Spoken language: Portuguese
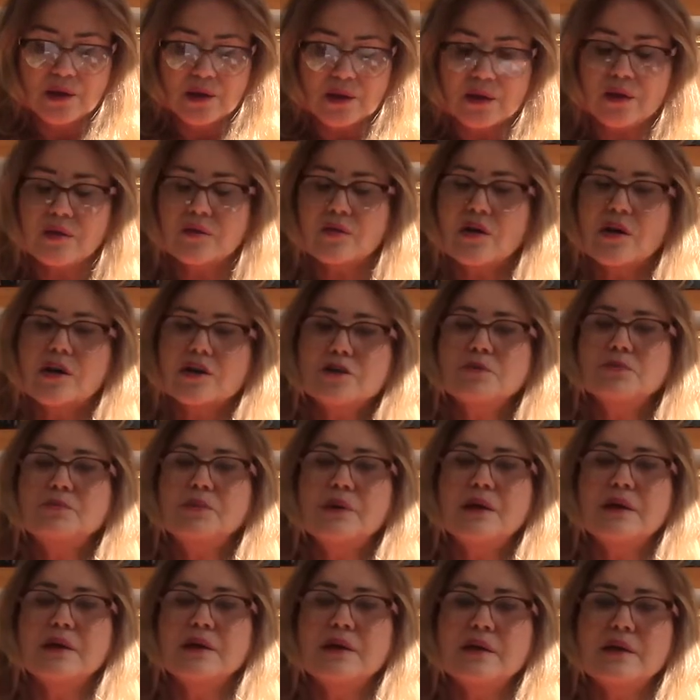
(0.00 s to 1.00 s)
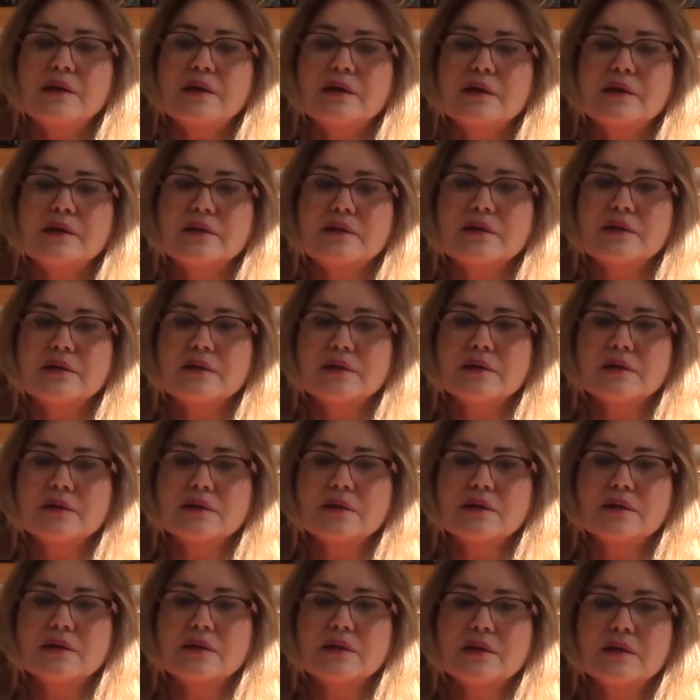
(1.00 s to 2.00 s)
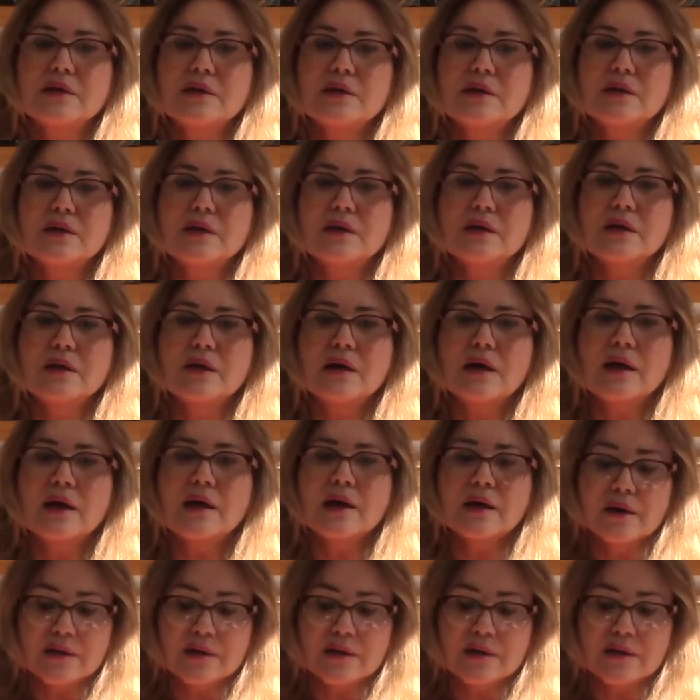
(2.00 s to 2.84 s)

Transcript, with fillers: e traz para ele ali a